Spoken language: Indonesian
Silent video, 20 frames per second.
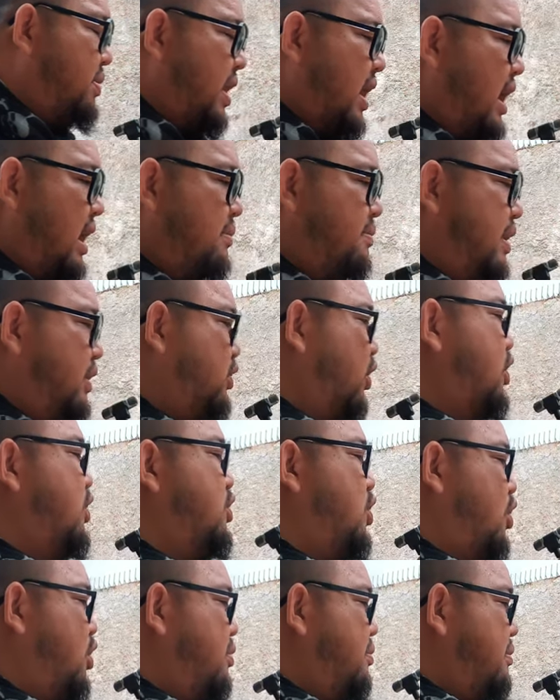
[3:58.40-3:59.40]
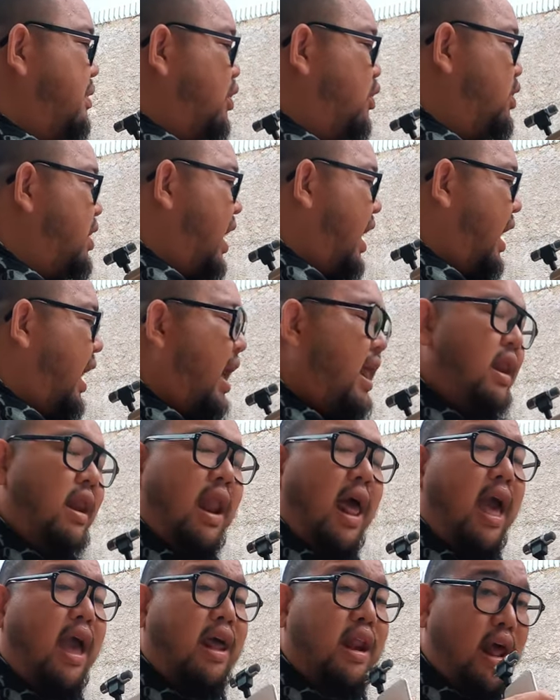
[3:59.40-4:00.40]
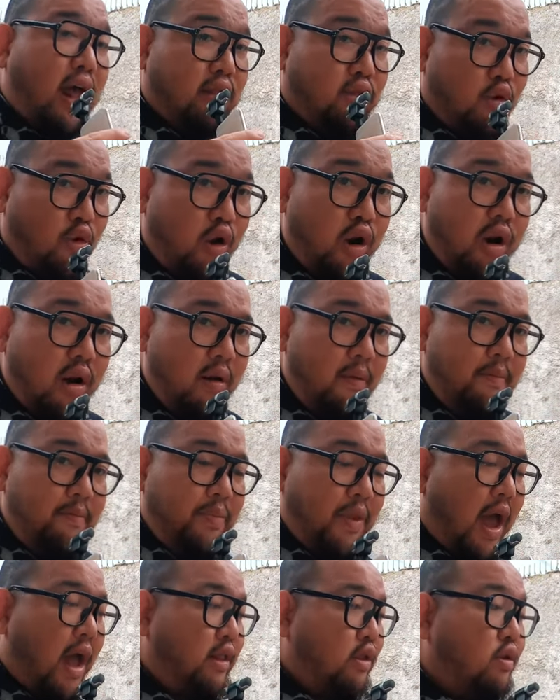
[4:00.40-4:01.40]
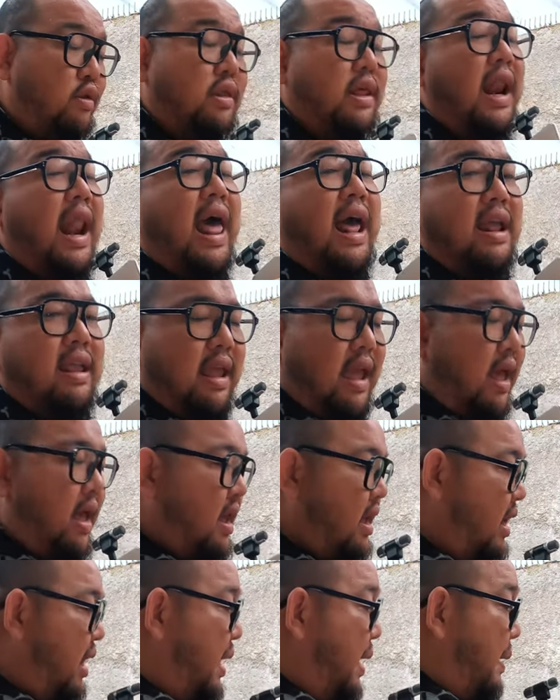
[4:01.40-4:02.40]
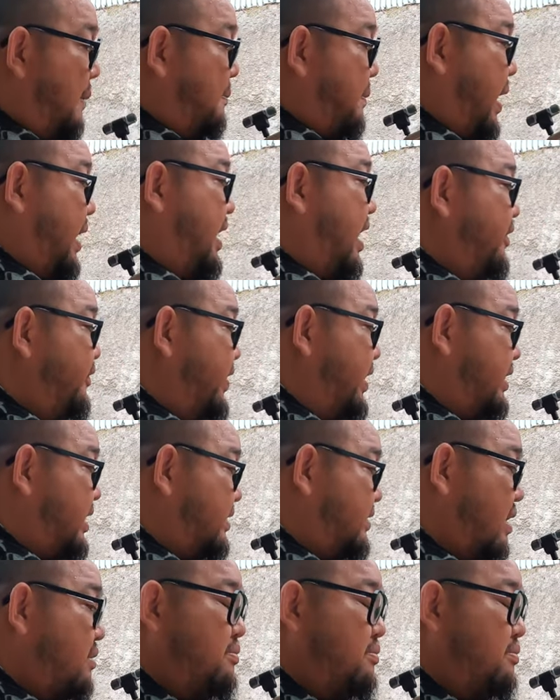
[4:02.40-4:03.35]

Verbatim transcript: sebenarnya lebih condong menggunakan aerator atau selangnya pada filter